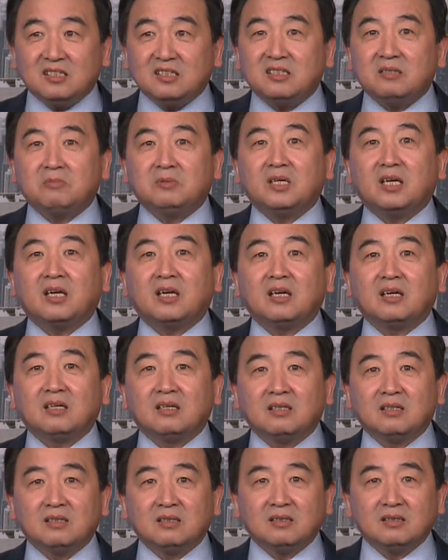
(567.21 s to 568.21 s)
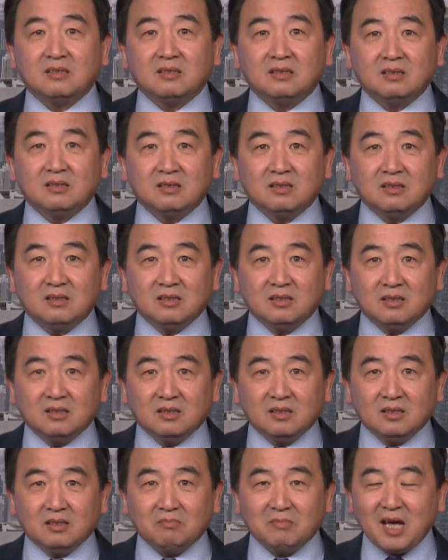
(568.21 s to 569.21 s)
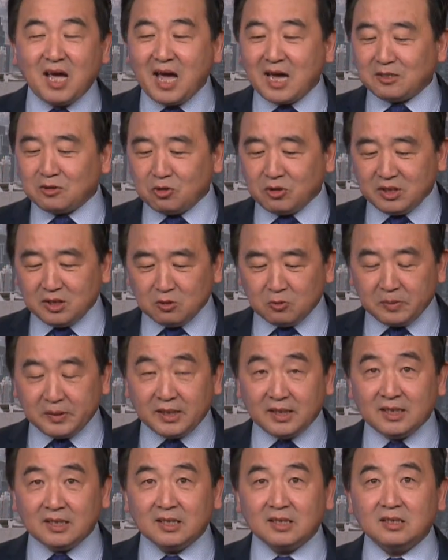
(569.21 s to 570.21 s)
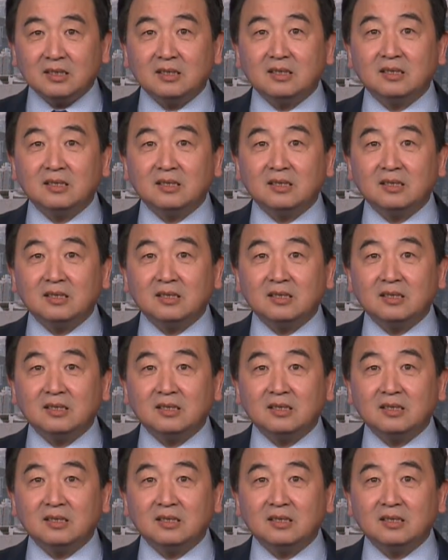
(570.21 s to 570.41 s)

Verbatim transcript: 你信不信？还吹牛皮呢！